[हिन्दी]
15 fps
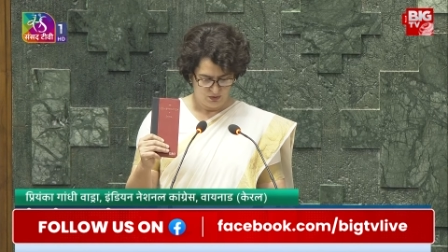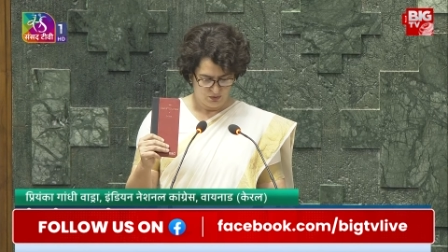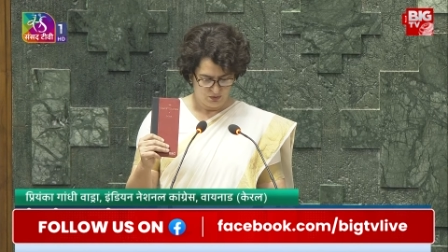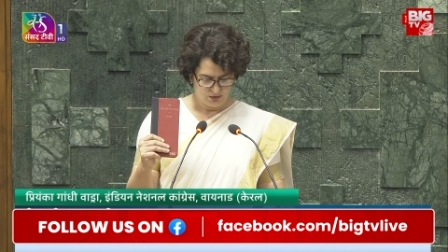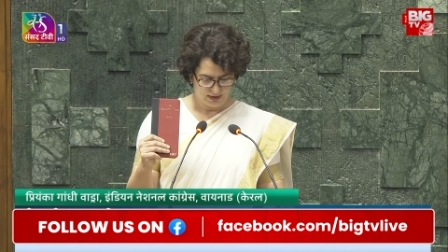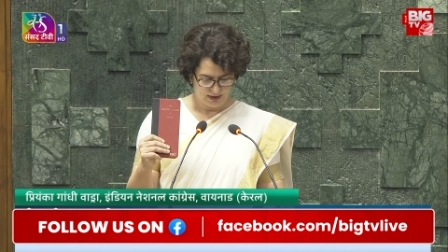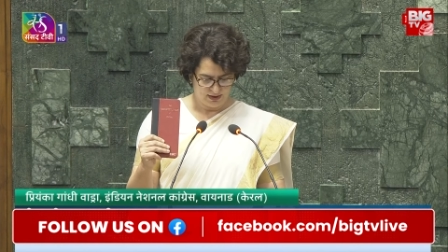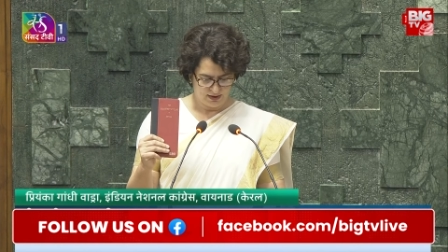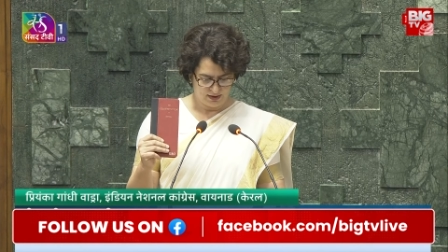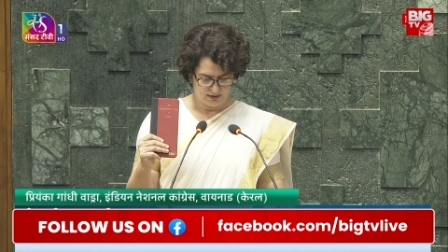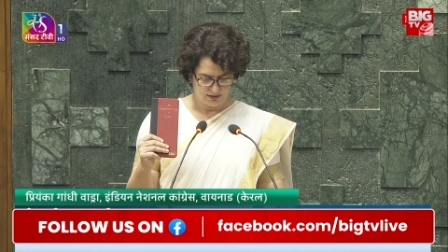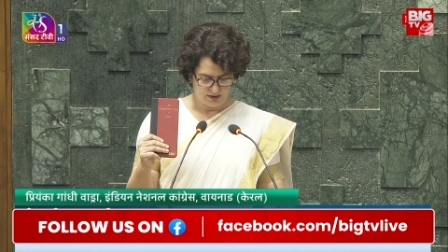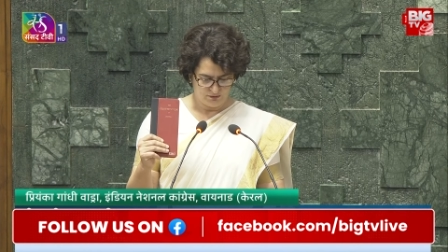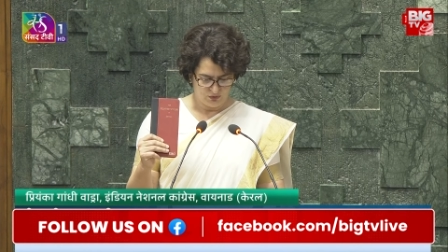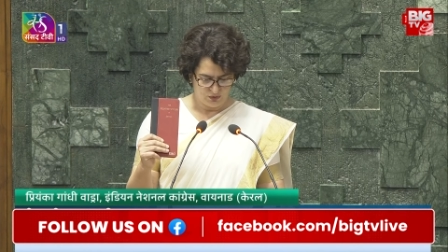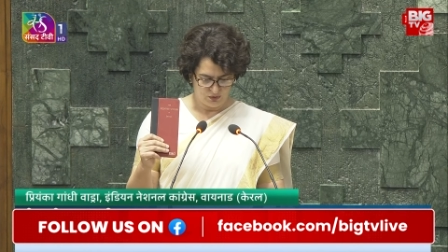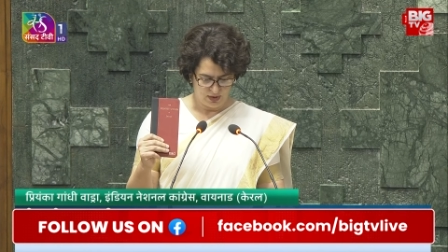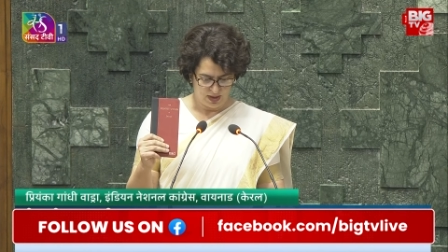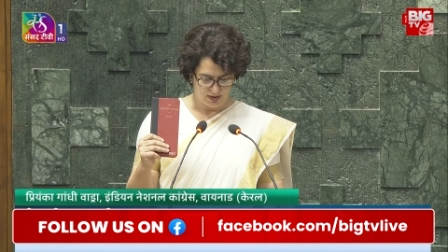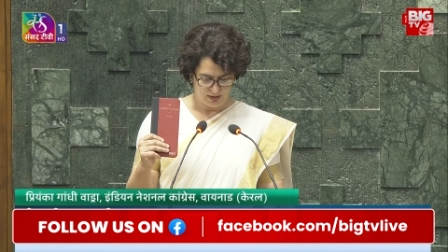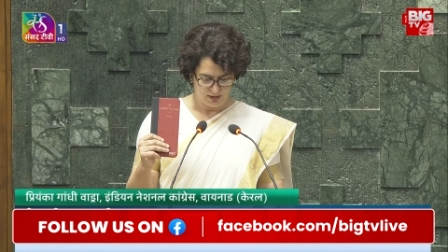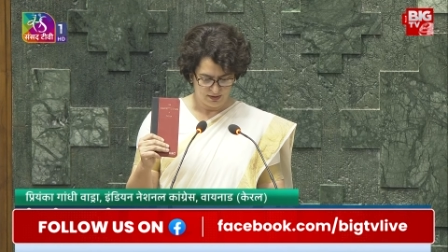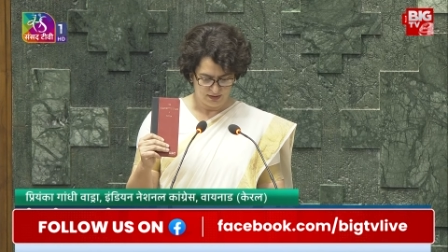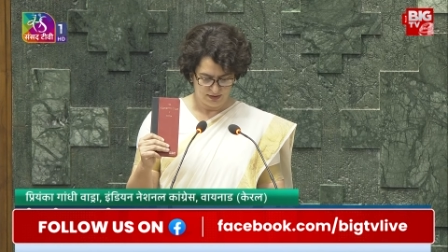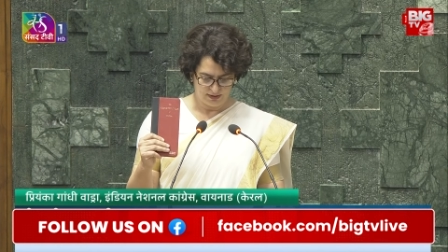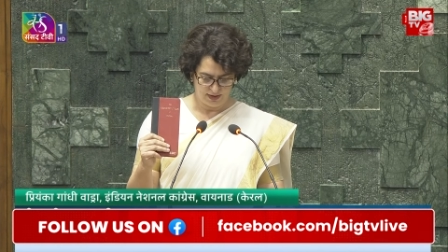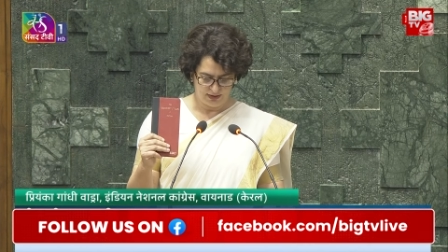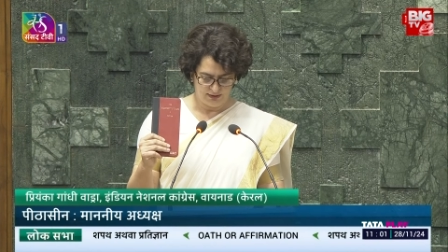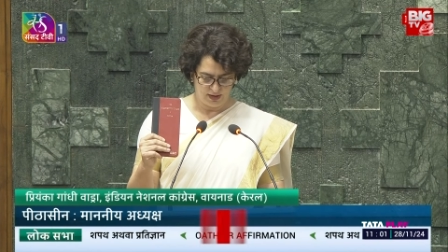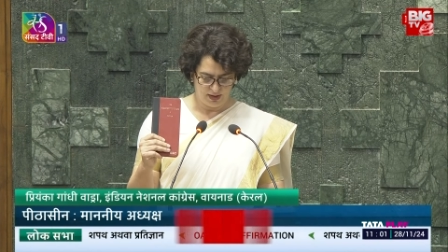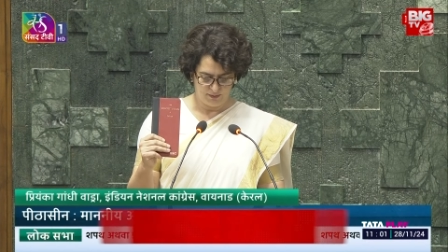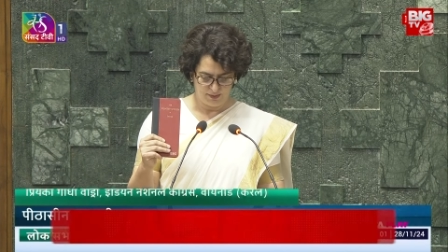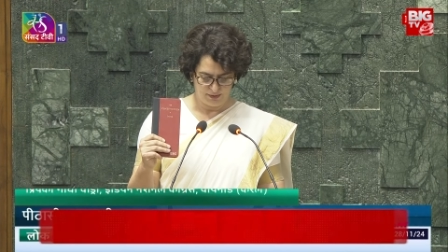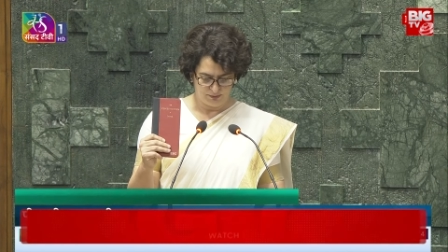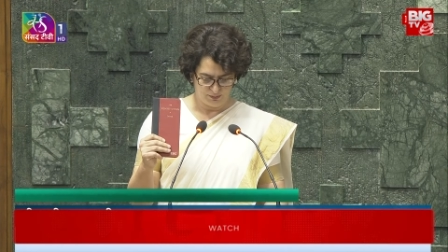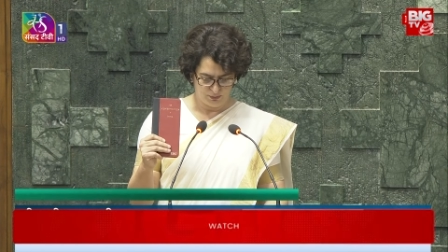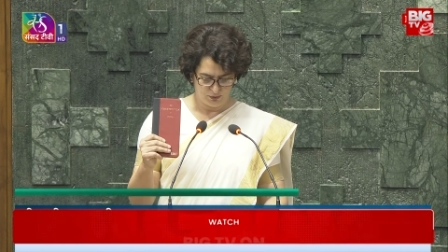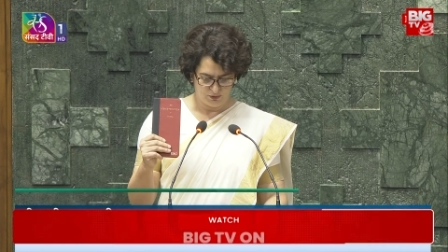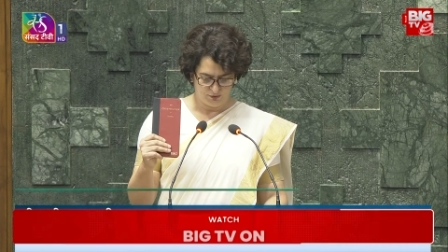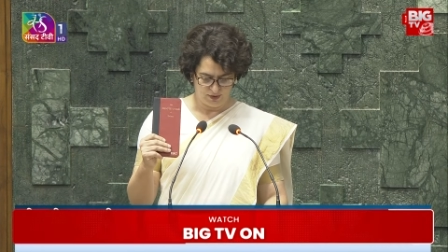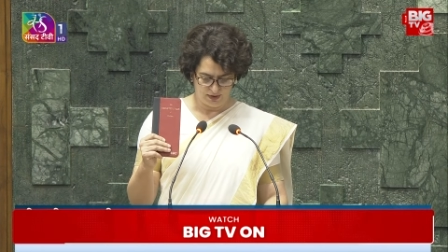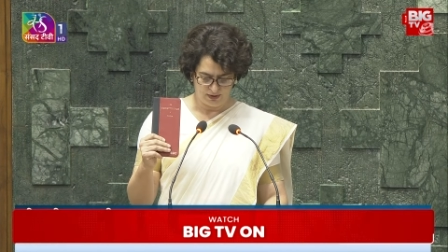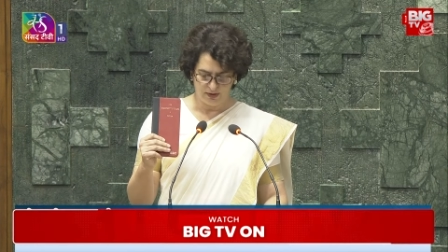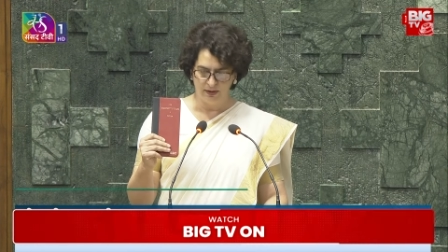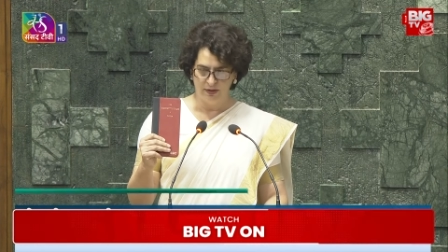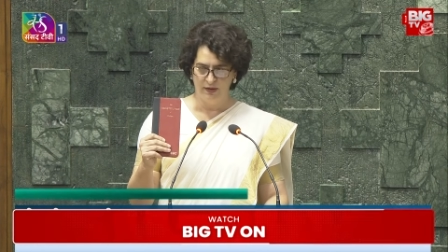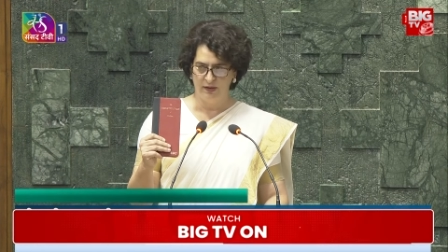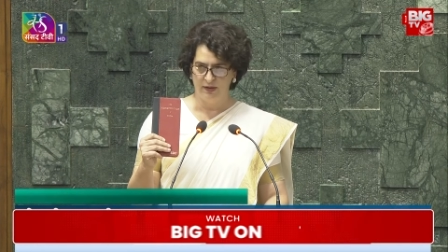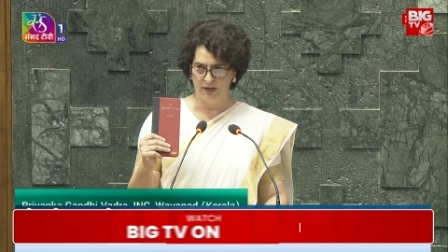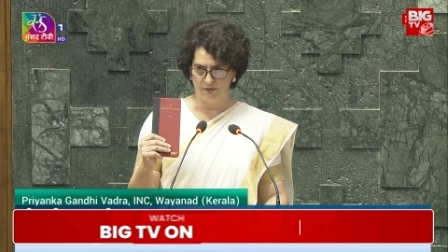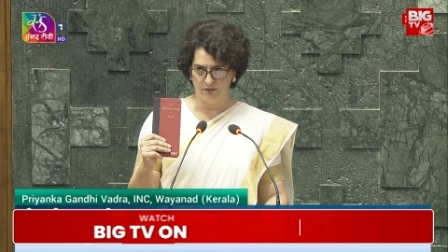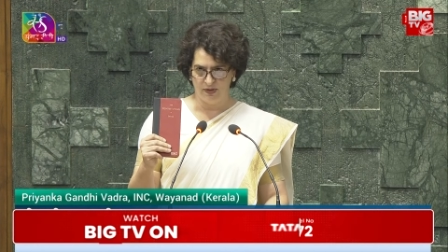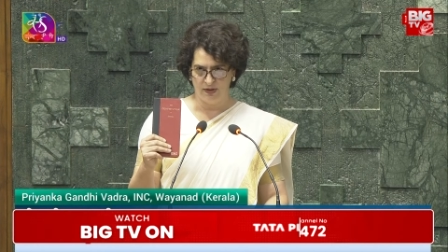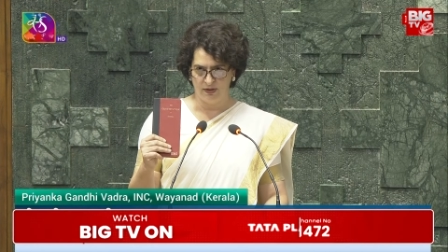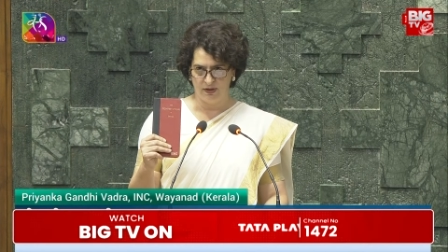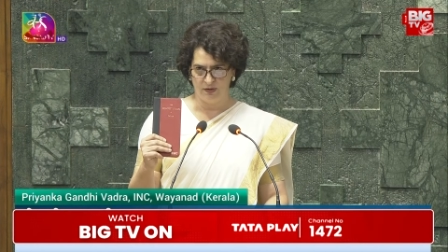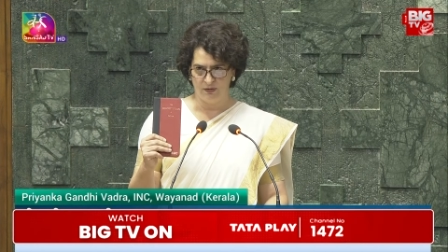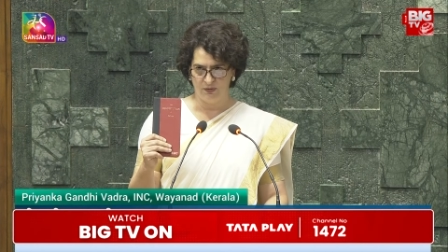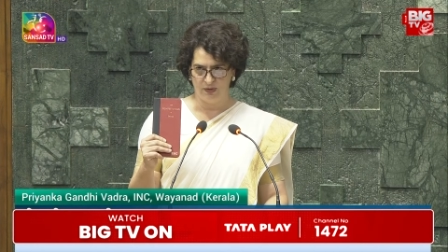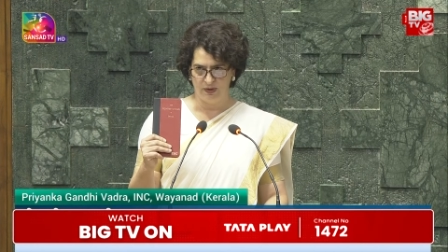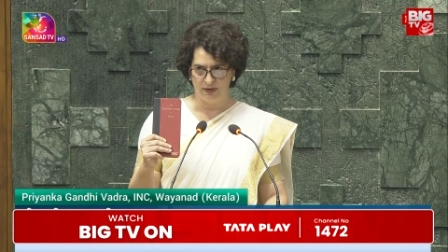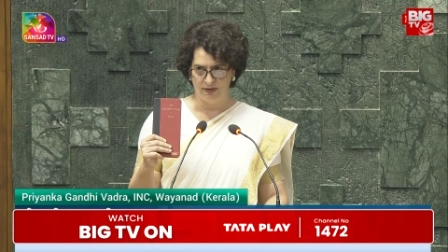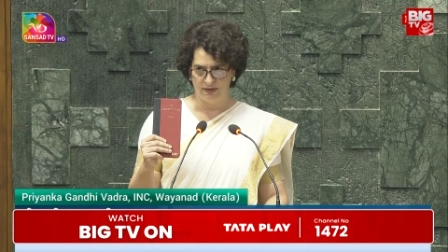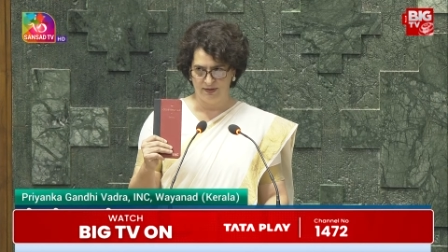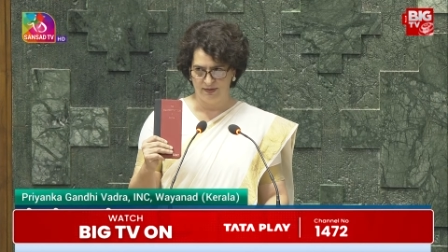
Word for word: उसके कर्तव्यों का श्रद्धापूर्वक निर्वहन करूंगी